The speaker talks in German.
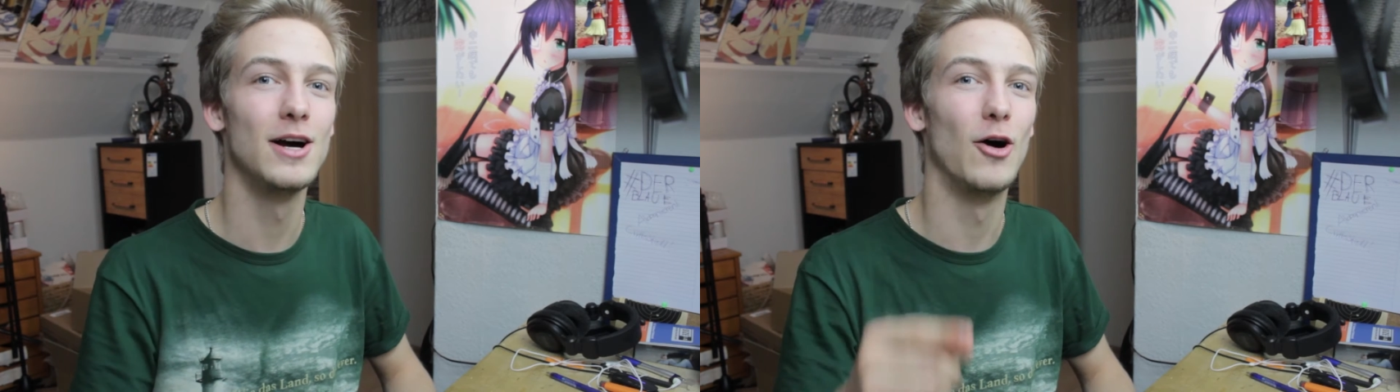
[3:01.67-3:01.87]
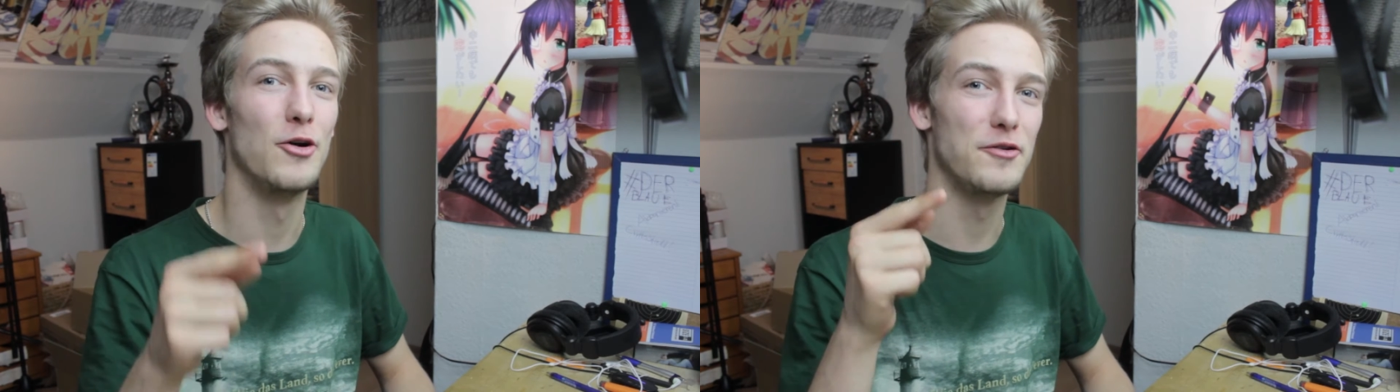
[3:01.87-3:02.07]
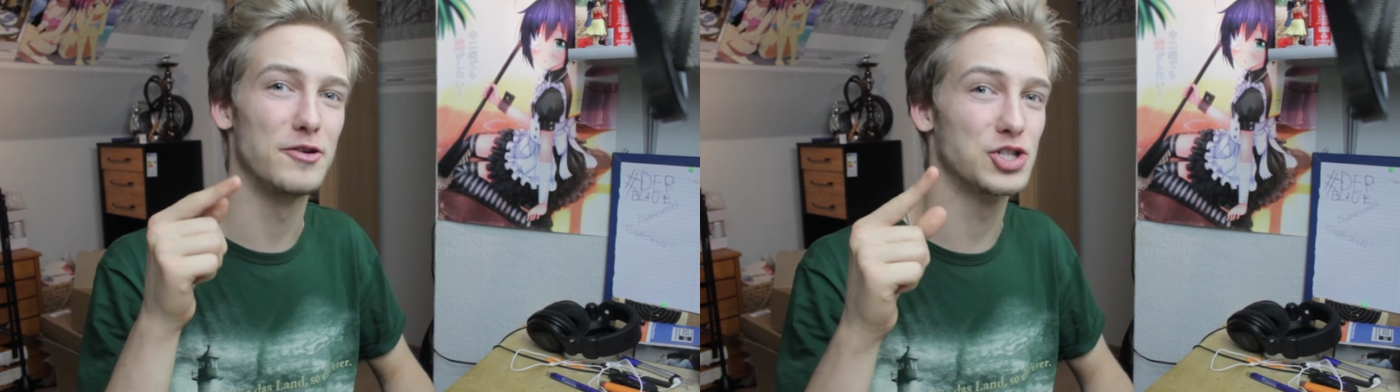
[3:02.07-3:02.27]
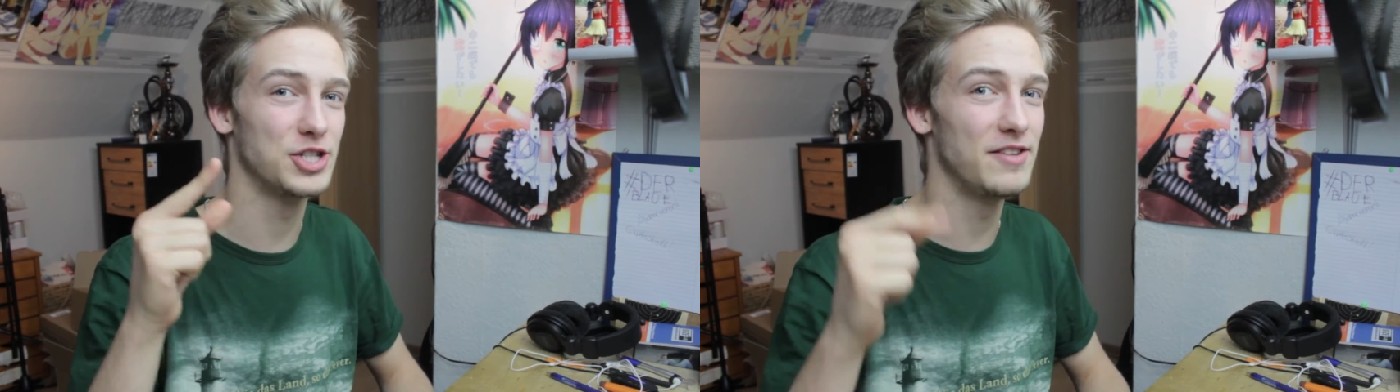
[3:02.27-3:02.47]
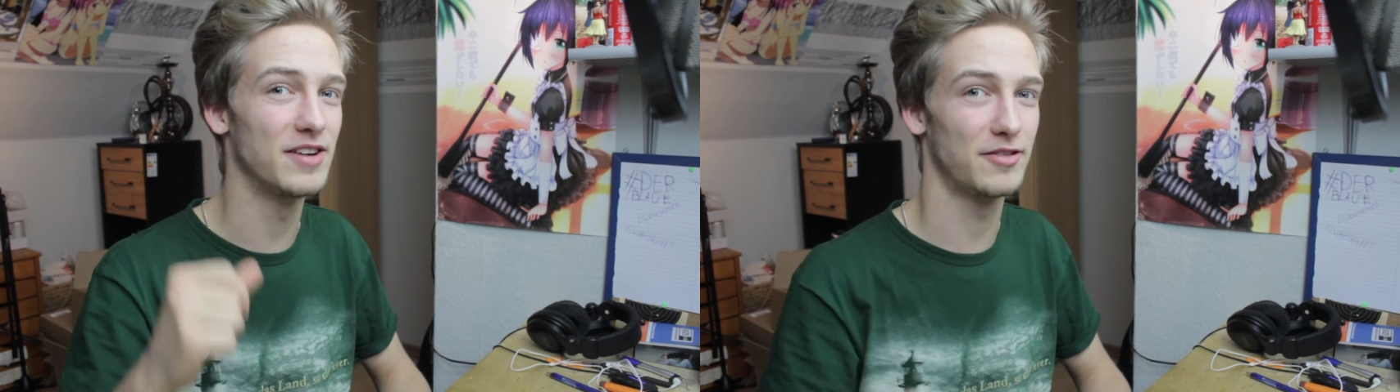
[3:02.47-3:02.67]
und die
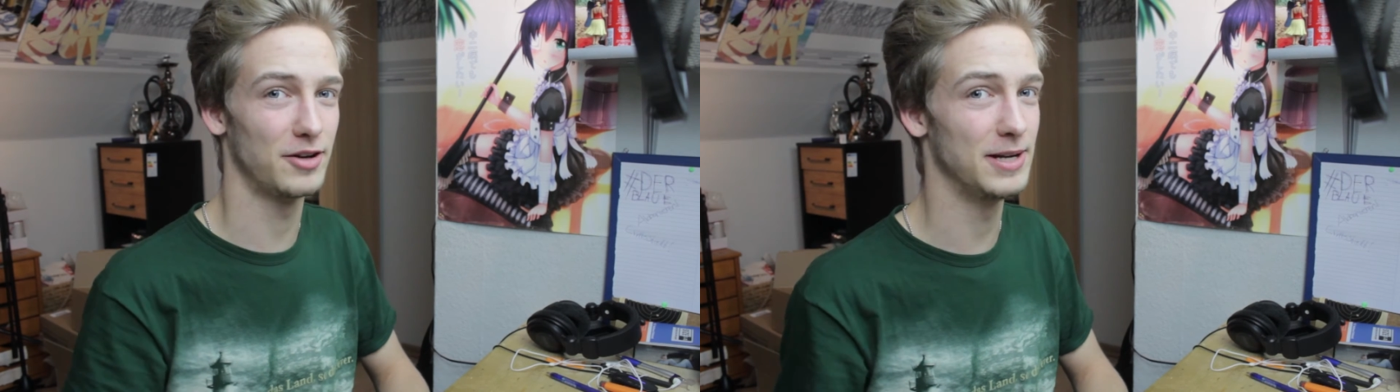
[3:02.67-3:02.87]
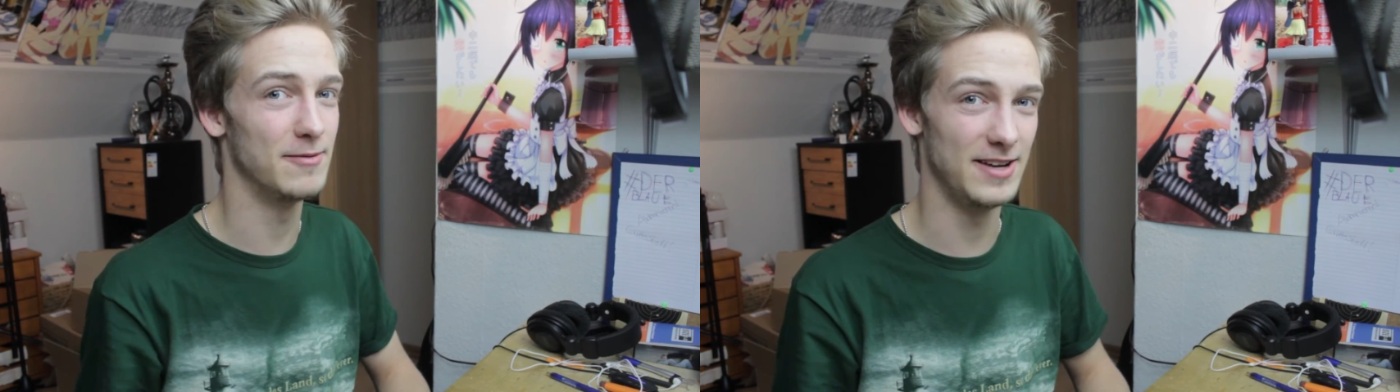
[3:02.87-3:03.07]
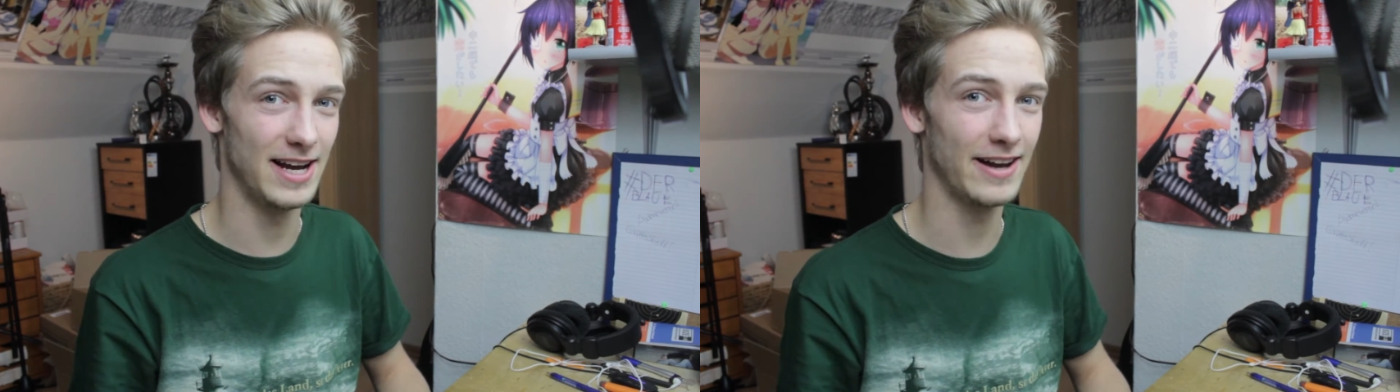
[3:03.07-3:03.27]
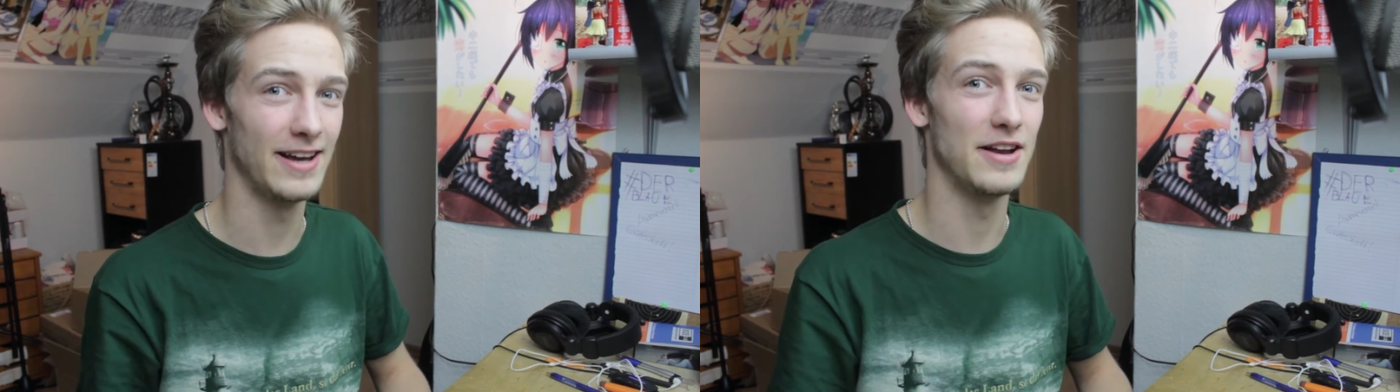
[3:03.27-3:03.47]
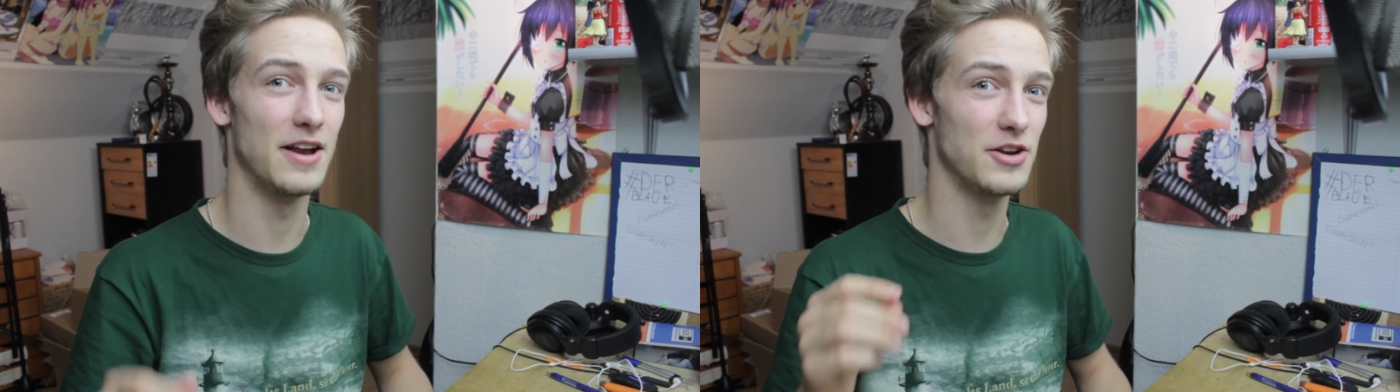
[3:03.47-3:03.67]
verstehen was von ihrem Werk, denn